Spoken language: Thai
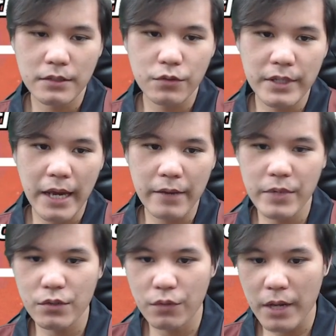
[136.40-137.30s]
ส่วนใหญ่
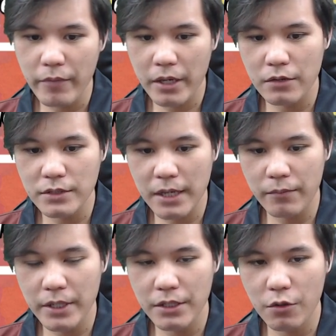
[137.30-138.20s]
เบี้ยสูงหน้าเม็ดเขาจะ
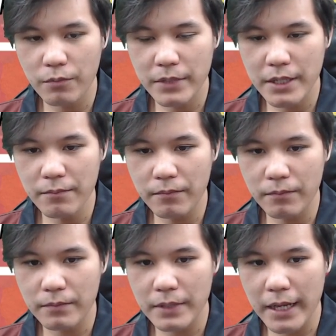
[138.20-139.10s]
ไม่นิยมทิม
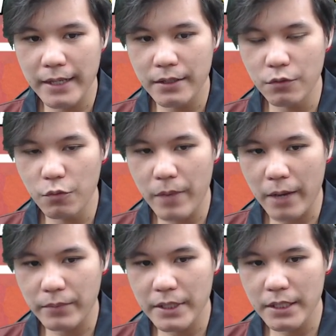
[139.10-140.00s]
ในรูปแบ
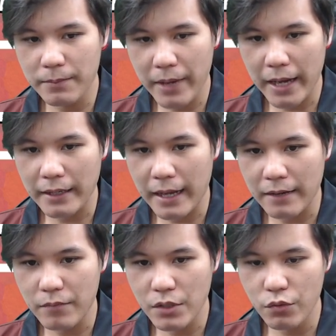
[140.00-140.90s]
บที่แผงหลั
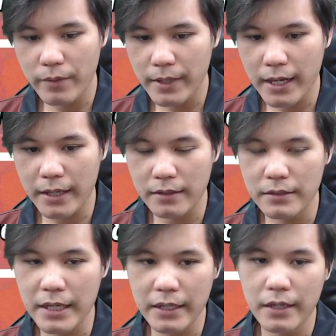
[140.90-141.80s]
งมาช่วยไม่ทัน
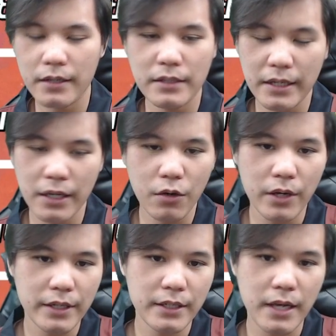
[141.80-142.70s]
อย่างนี้อย่างในก
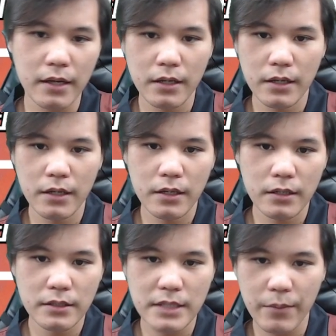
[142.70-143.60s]
รณีเนี้ย
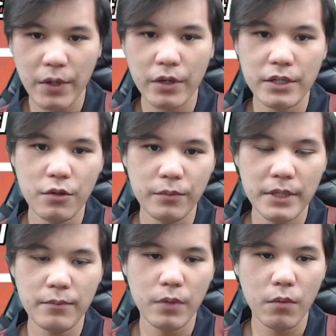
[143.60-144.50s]
จะไม่ค่อยนิยม
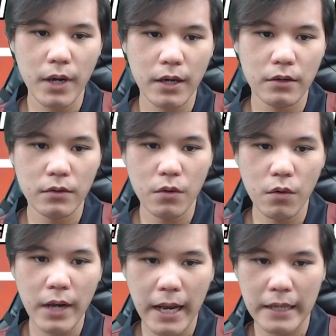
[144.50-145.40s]
ทิมเพราะว่า
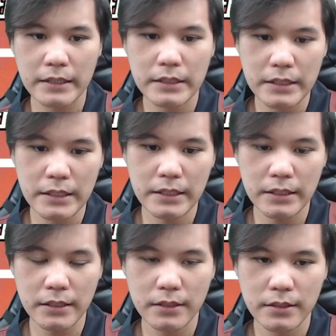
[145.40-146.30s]
โอกาสที่
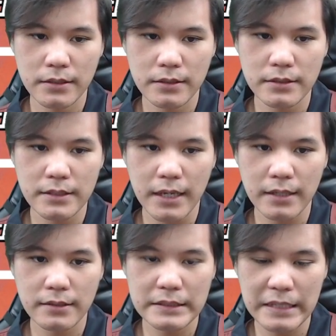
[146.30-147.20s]
จะ
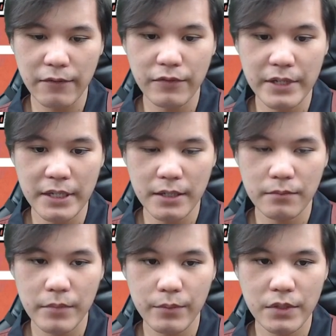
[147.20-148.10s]
เสียฟรี
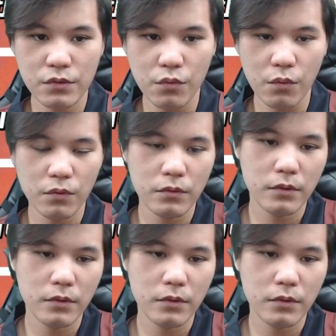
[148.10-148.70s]
มันมีสูง